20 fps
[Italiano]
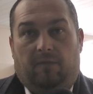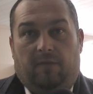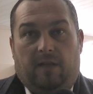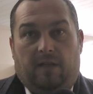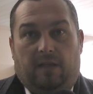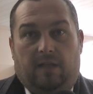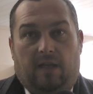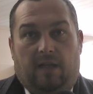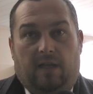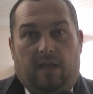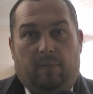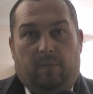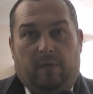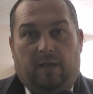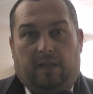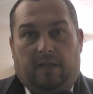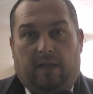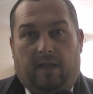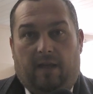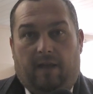fatta è la
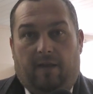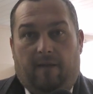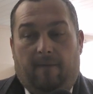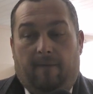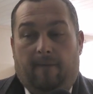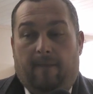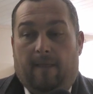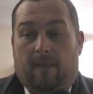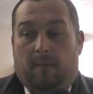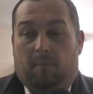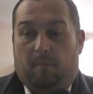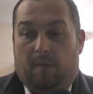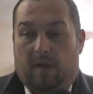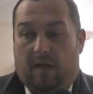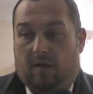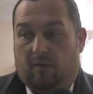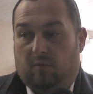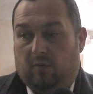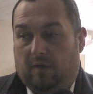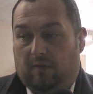platea,
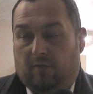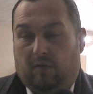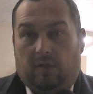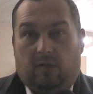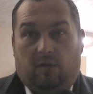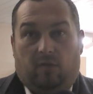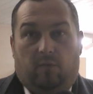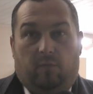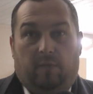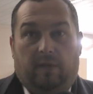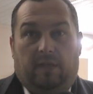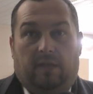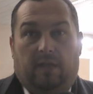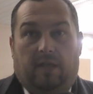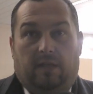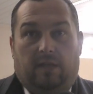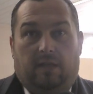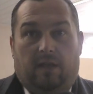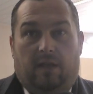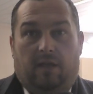ma una volta
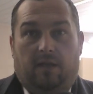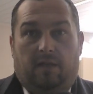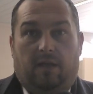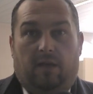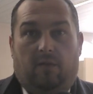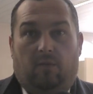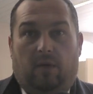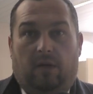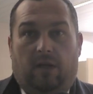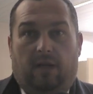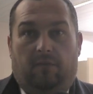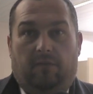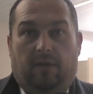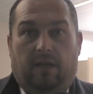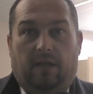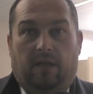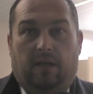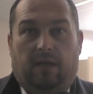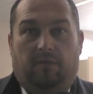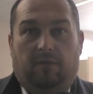completata anche quella
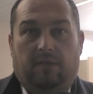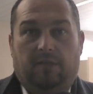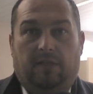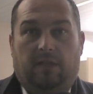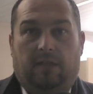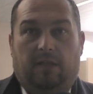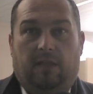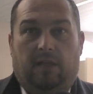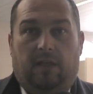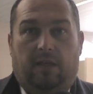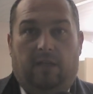viene rivestita